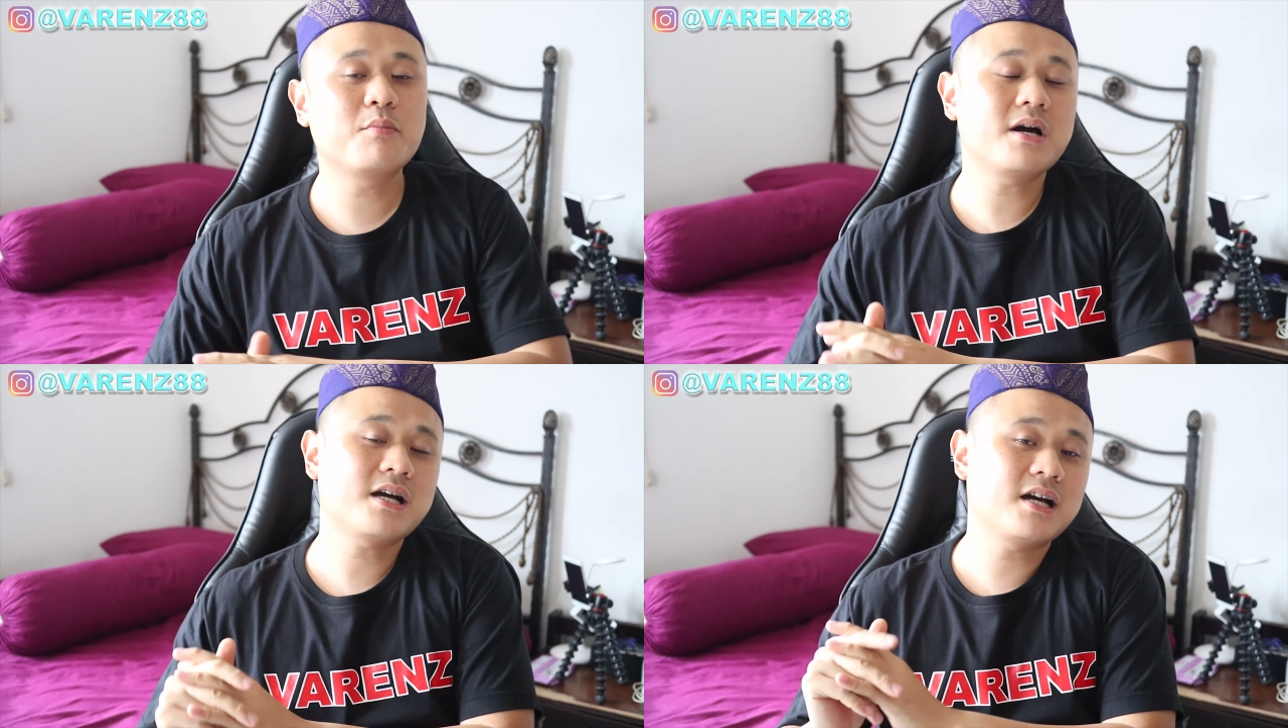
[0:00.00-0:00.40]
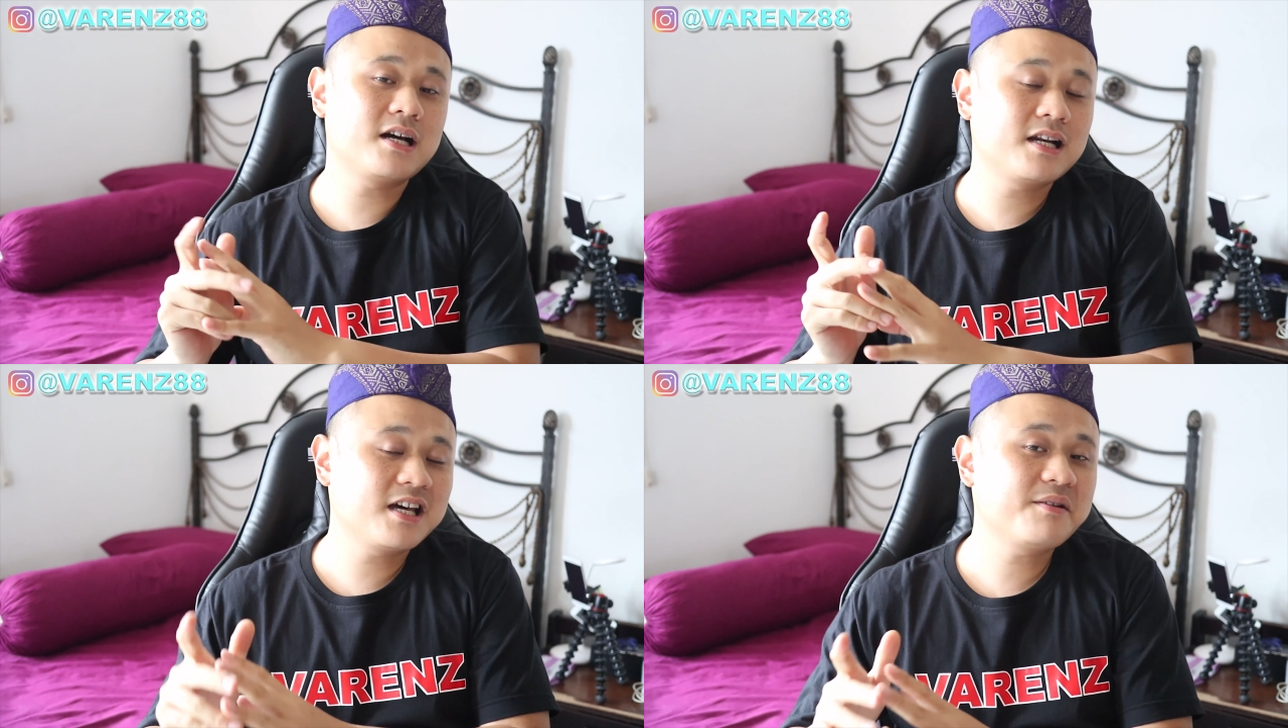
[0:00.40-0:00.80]

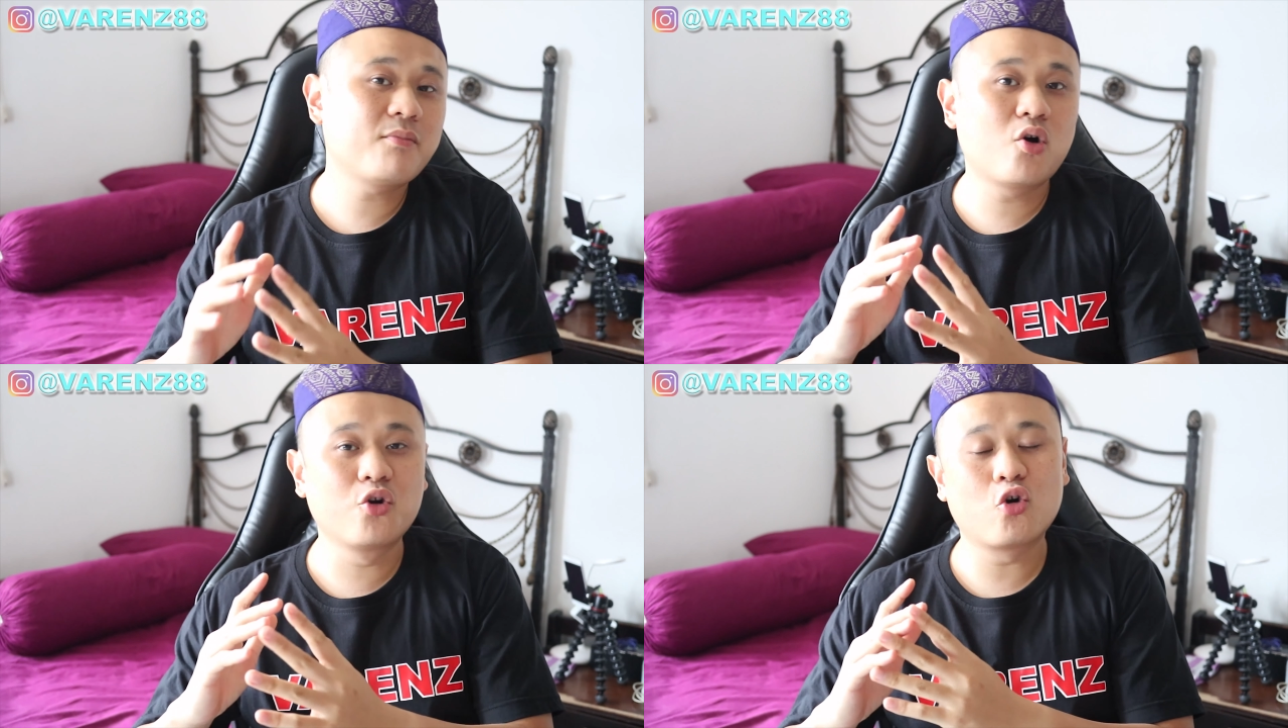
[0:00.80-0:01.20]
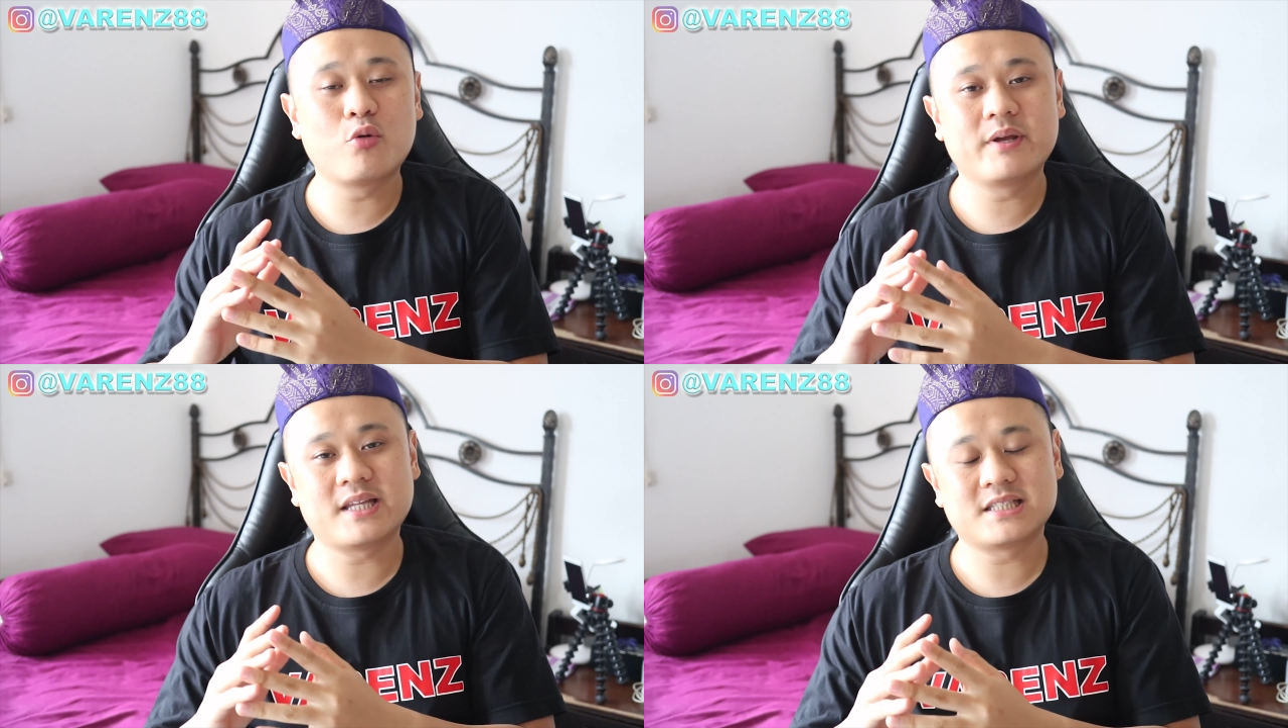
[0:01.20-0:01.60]
bakalan mau
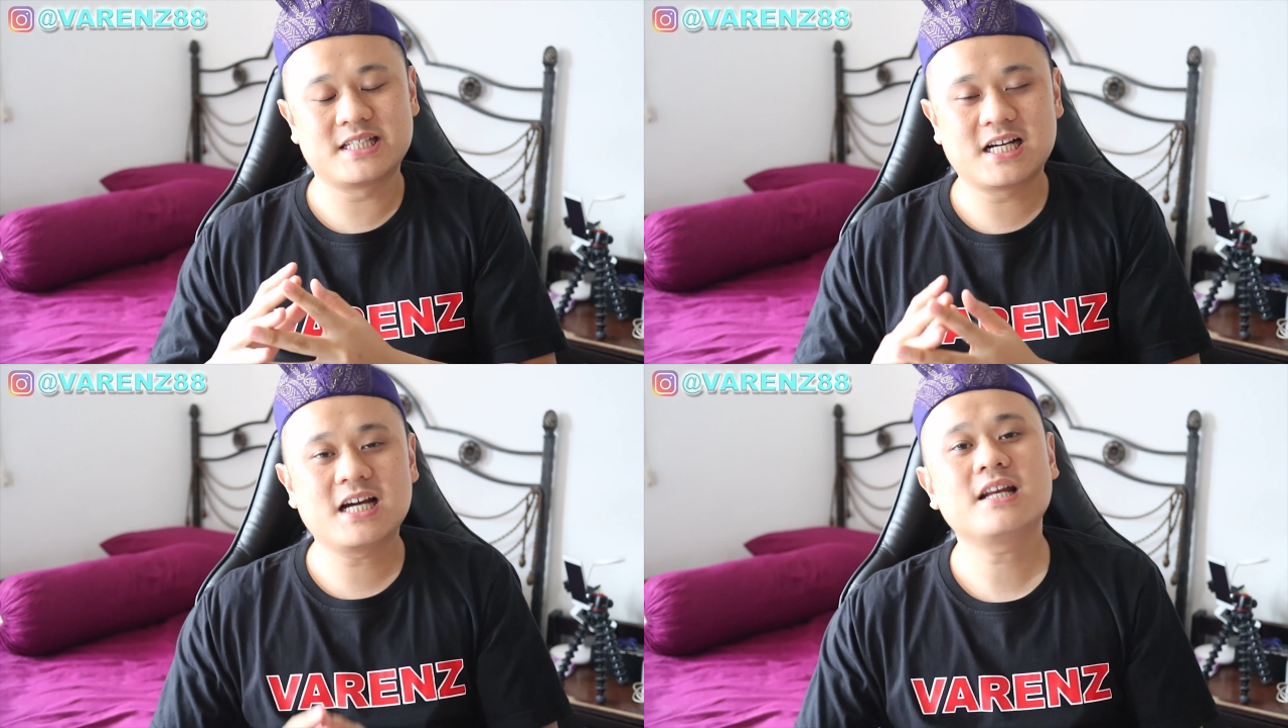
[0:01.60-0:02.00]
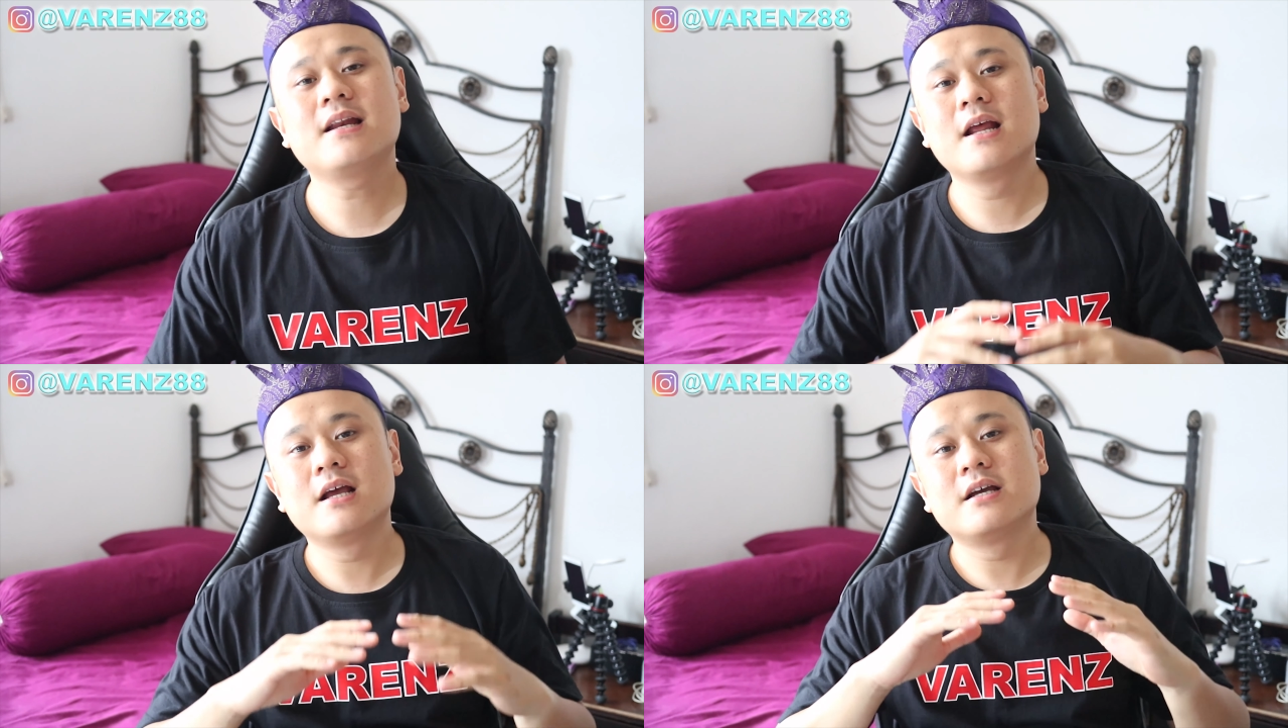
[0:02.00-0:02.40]
dokumentasikan